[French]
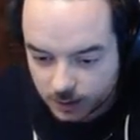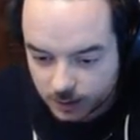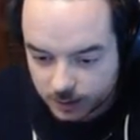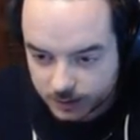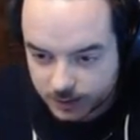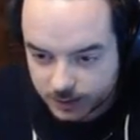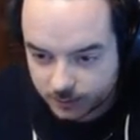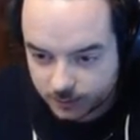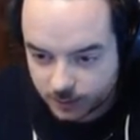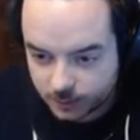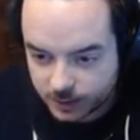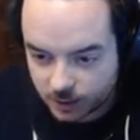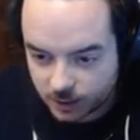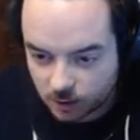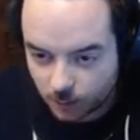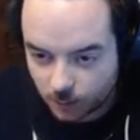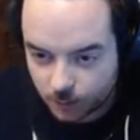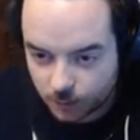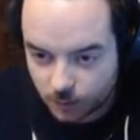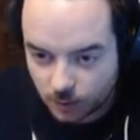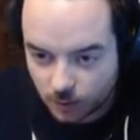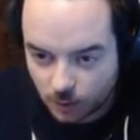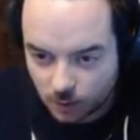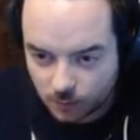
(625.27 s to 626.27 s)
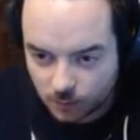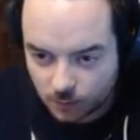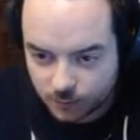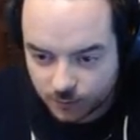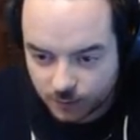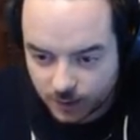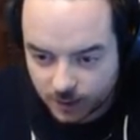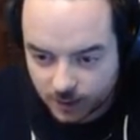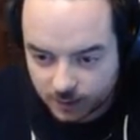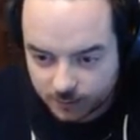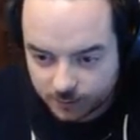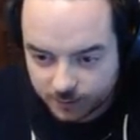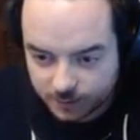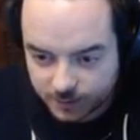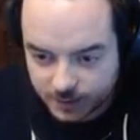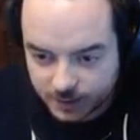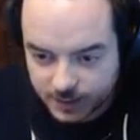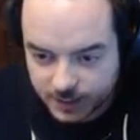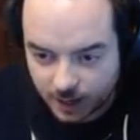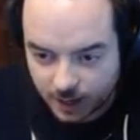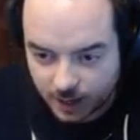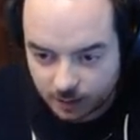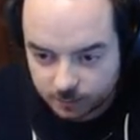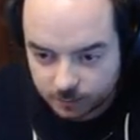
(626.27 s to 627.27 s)
Ce qui veut dire qu'on peut enfin
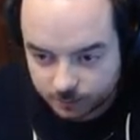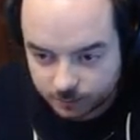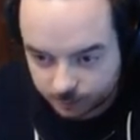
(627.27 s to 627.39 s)
finir.